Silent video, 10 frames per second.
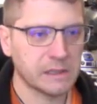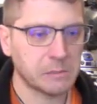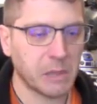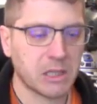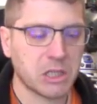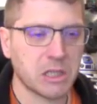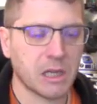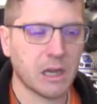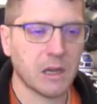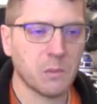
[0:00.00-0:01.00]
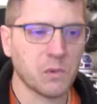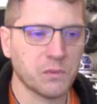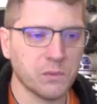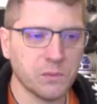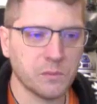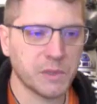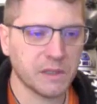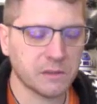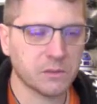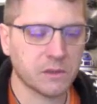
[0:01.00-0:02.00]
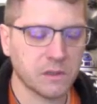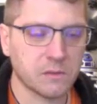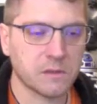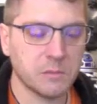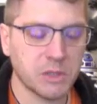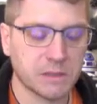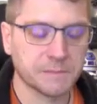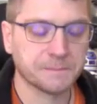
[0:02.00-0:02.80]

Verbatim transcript: Bah, j'ai rarement vu une pièce sortir aussi bien.